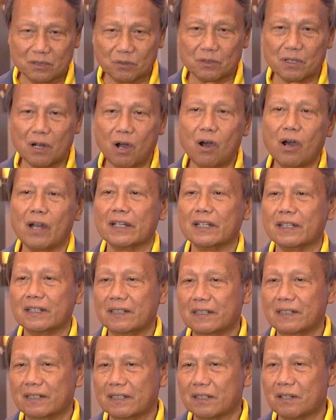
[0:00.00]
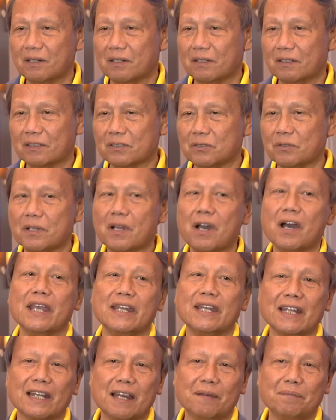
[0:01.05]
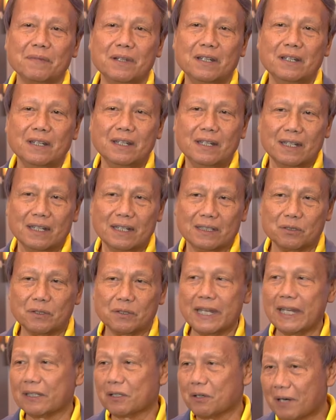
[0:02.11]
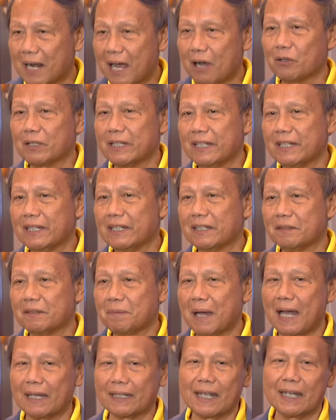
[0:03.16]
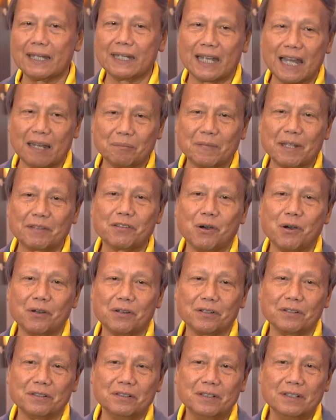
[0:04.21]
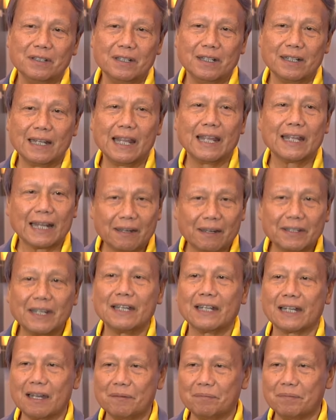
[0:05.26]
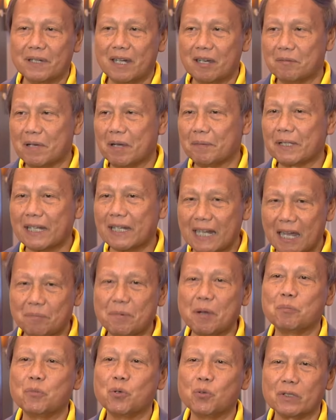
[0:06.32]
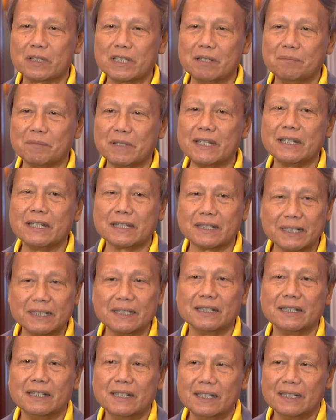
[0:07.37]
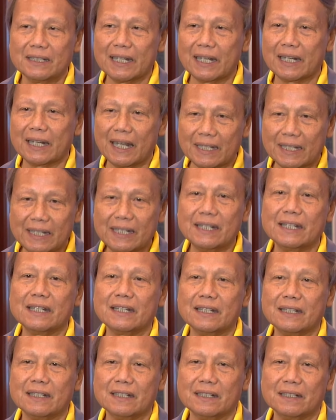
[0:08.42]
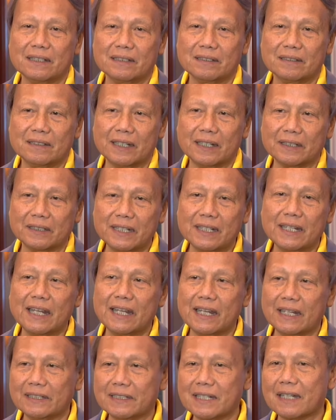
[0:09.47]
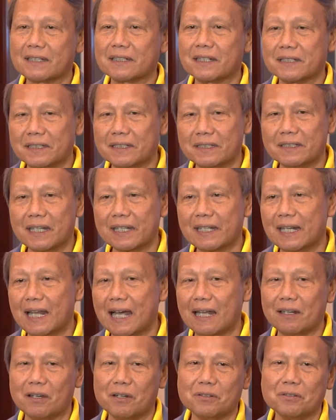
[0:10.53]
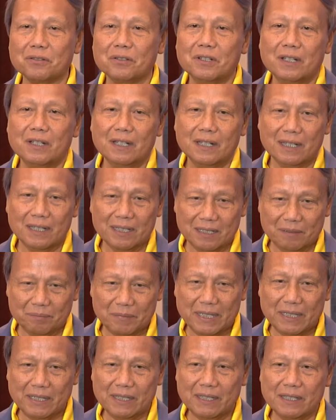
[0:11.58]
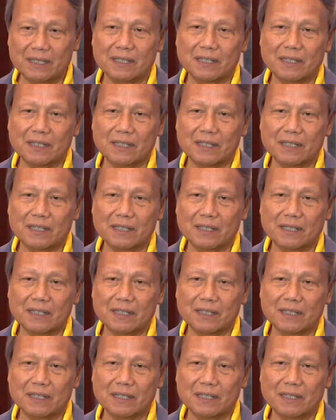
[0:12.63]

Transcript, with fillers: จุดอ่อนของจุดด้อยนะครับ จุดเด่นของเราที่ผ่านการแข่งขันมาสองเล็กแล้วเนี่ยนะครับเอามาพัฒนาปรับปรุงทีมให้ดีขึ้น แต่ขณะนี้สิ่งที่ได้เห็นชัดก็คือ นักกีฬาเรามี